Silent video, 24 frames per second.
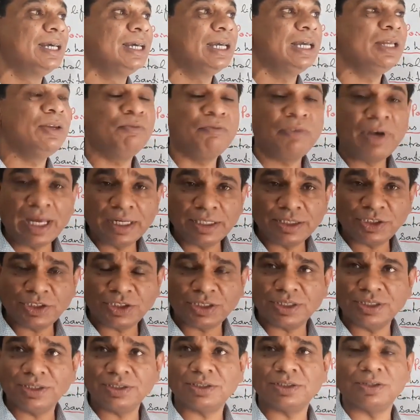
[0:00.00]

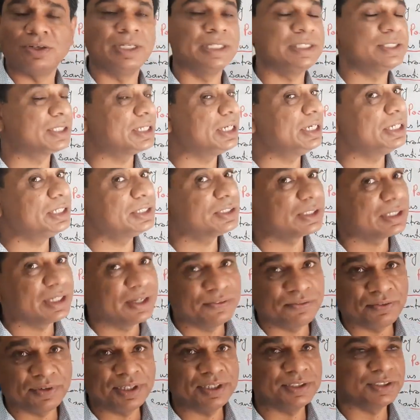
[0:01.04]
इन्वेंशंस और इसकी
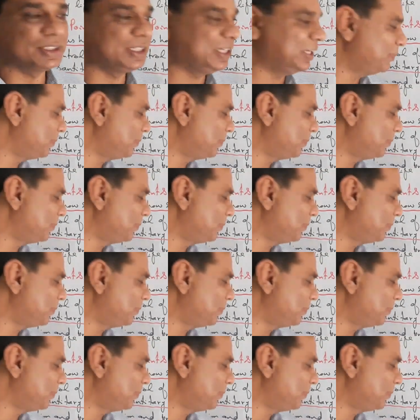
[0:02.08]
डिस्कवरीज़ की